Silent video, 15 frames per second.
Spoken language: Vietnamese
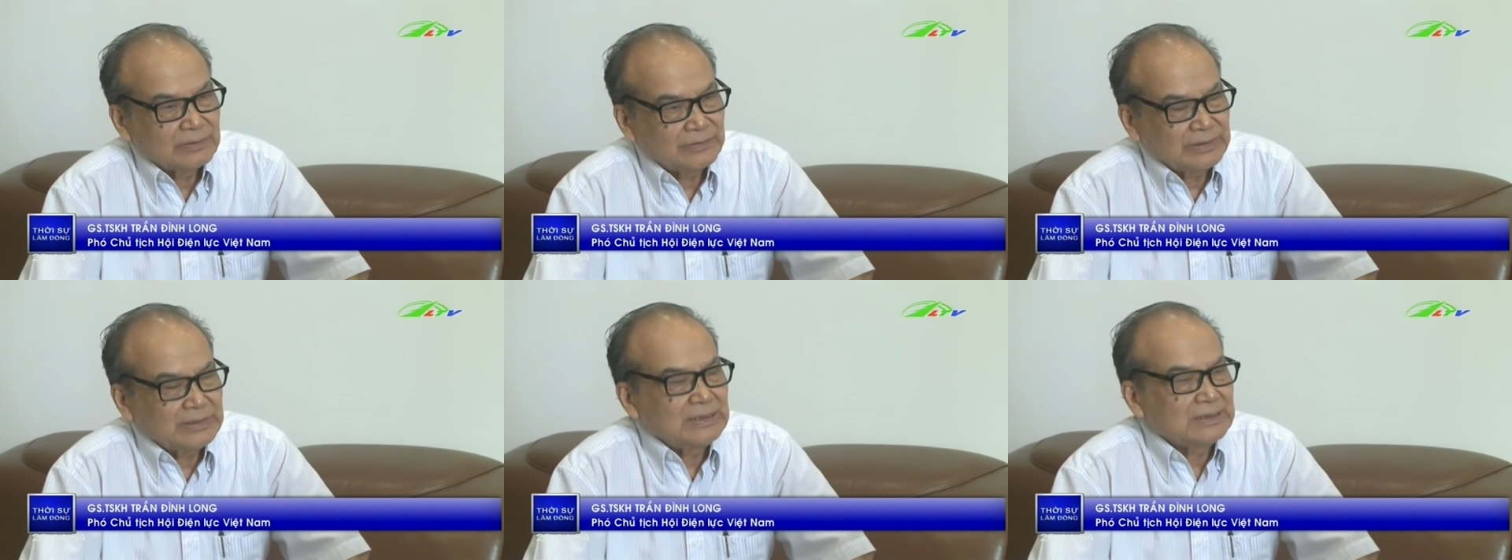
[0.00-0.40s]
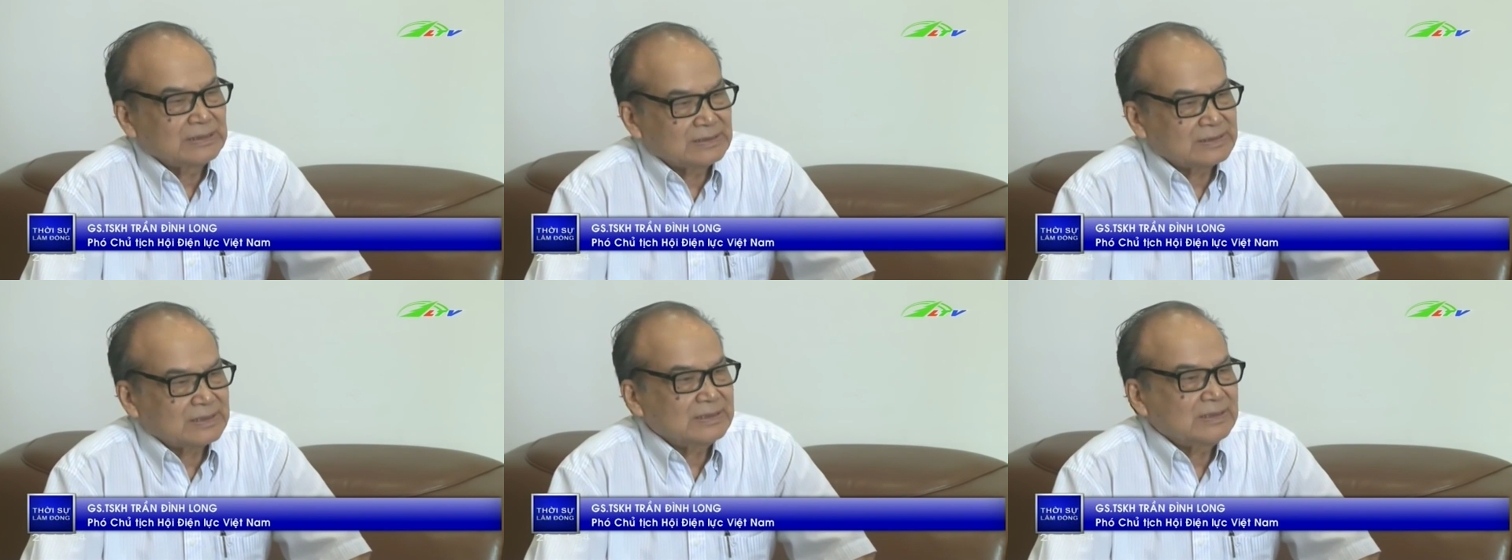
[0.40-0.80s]
quyết
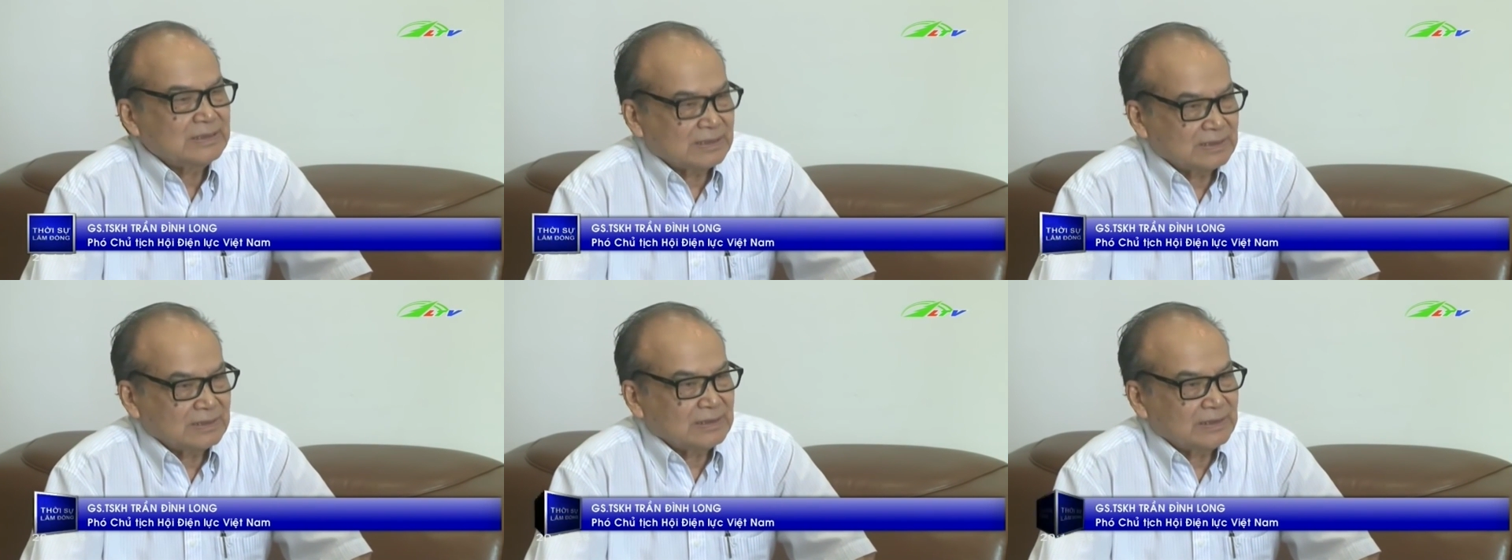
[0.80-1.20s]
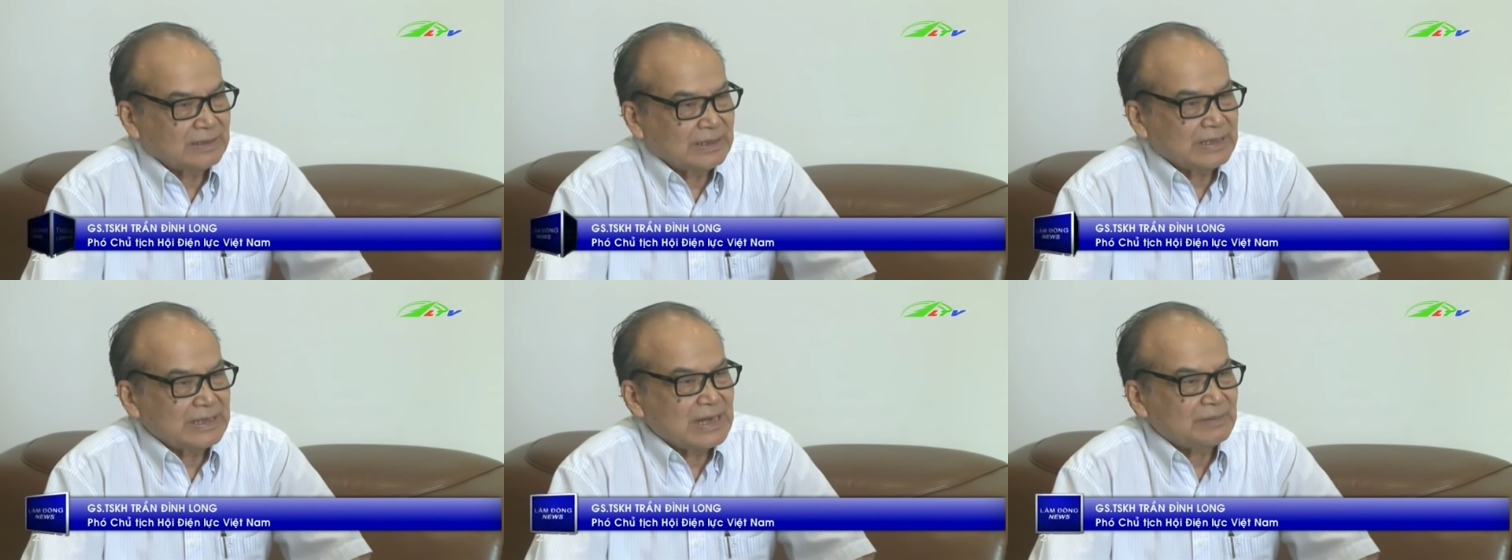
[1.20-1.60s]
định xây dựng
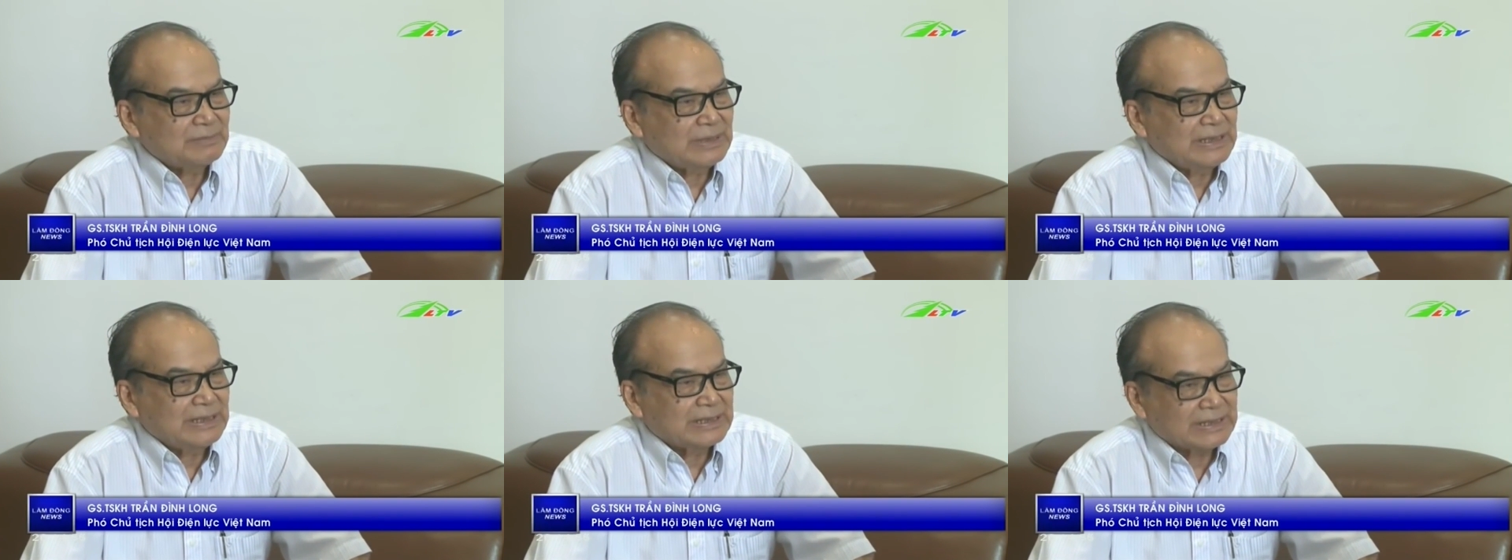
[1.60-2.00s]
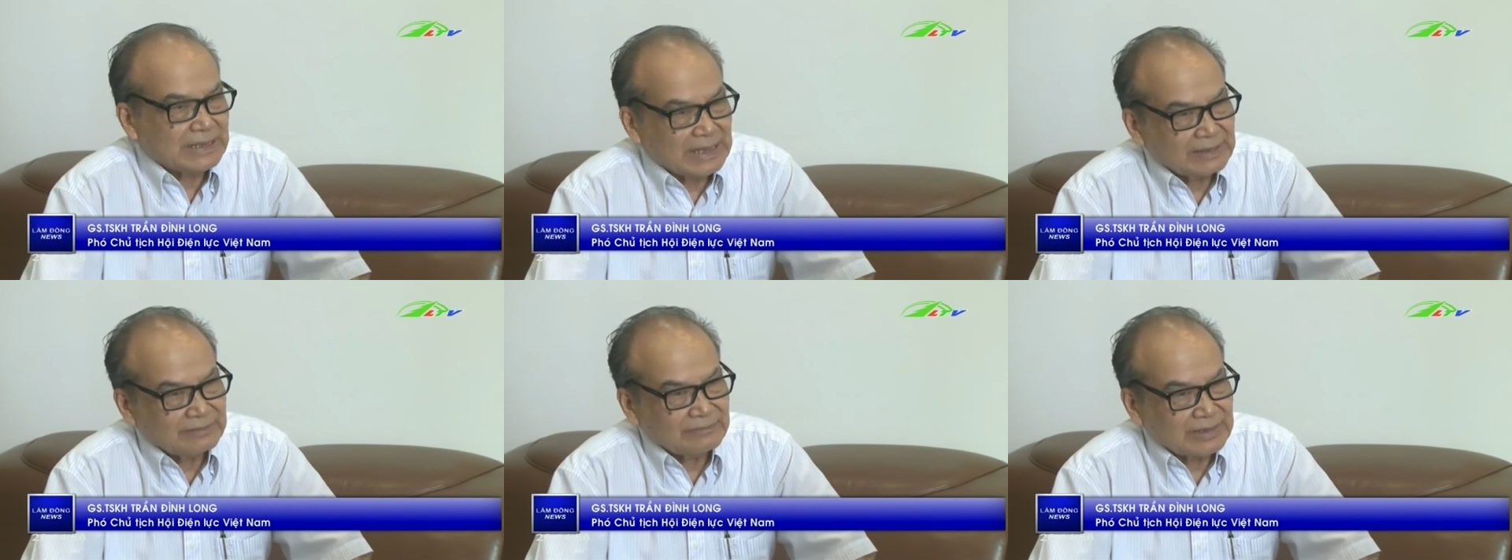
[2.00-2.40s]
những cái nhà máy điện
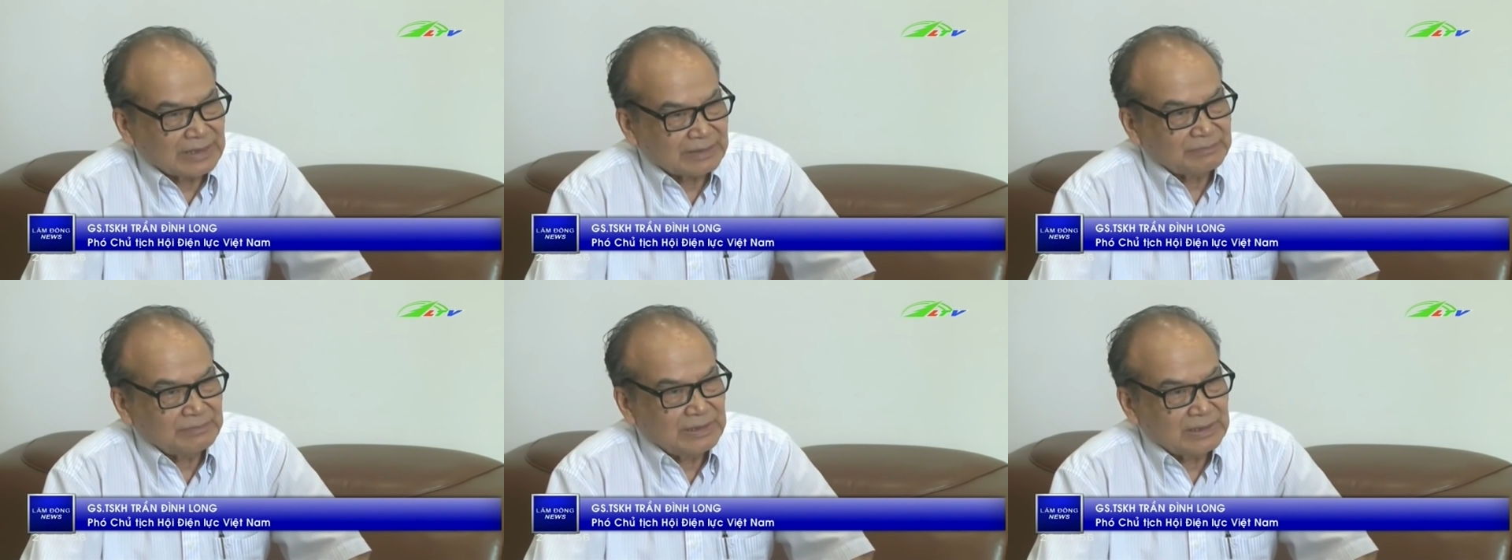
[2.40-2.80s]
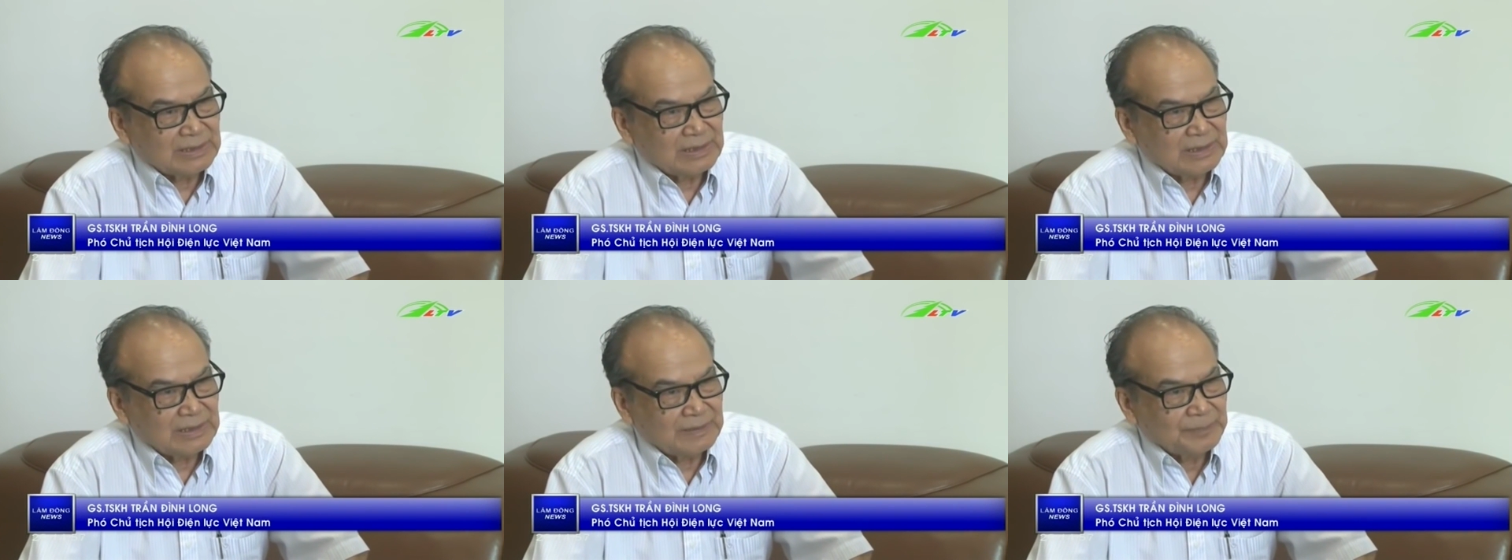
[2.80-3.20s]
than và đặc biệt
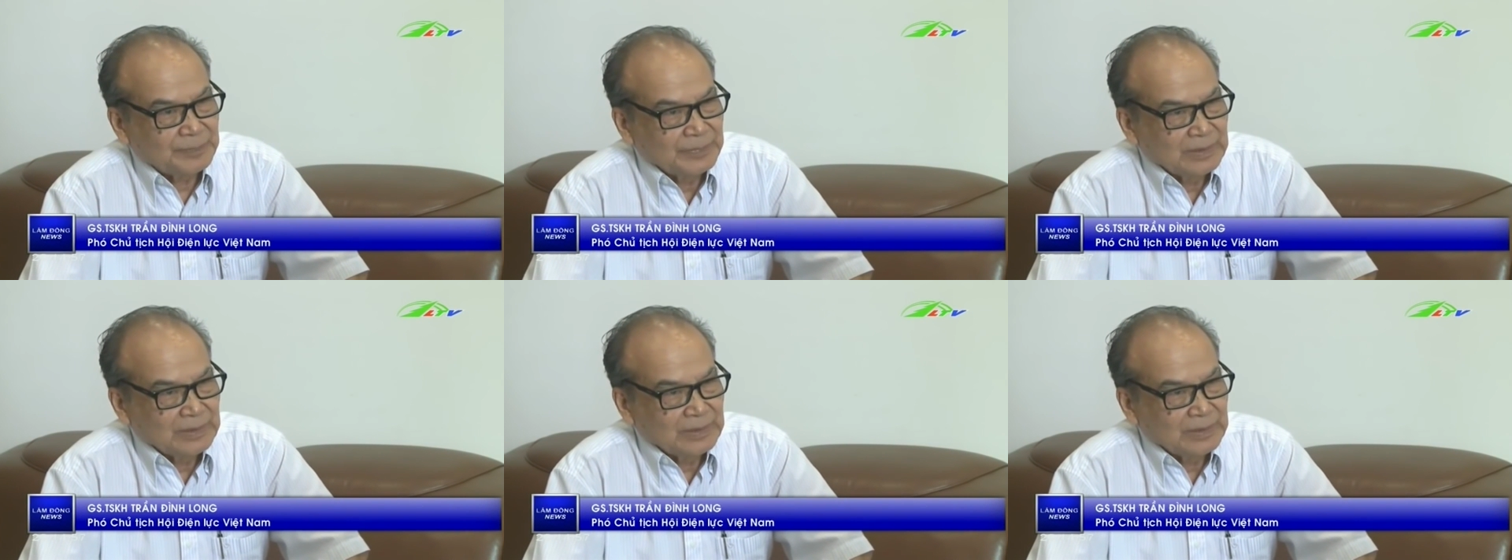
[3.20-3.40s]
là